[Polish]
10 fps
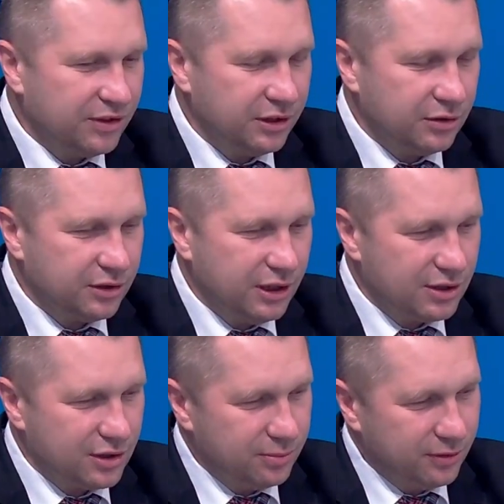więcej to
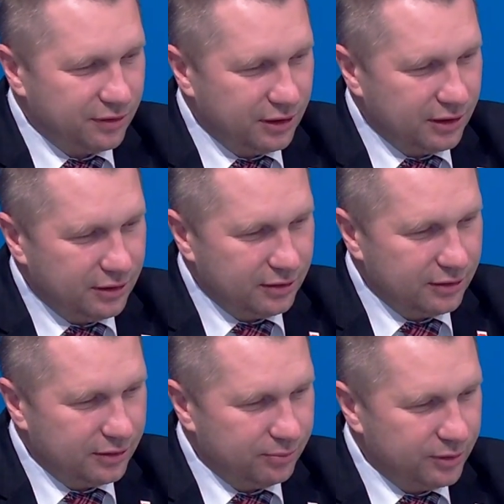znaczy pewnie e,
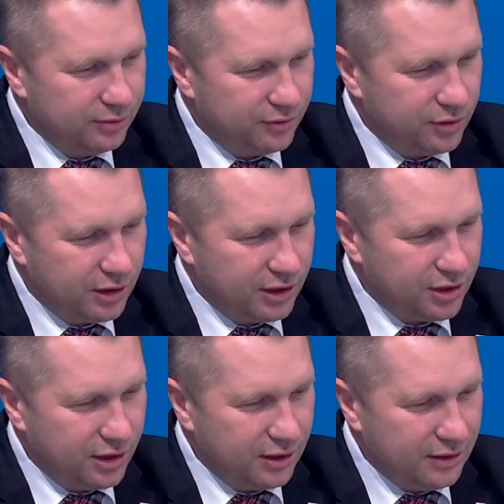
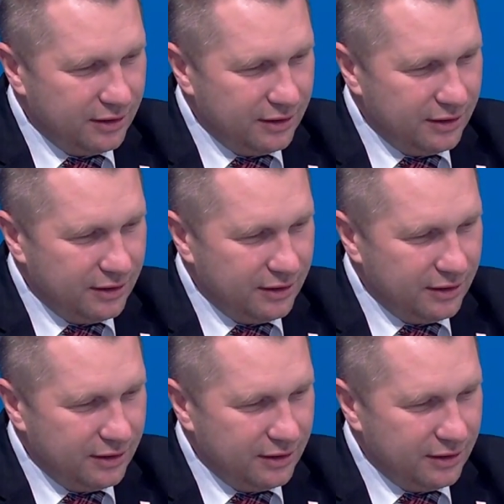wczorajsza,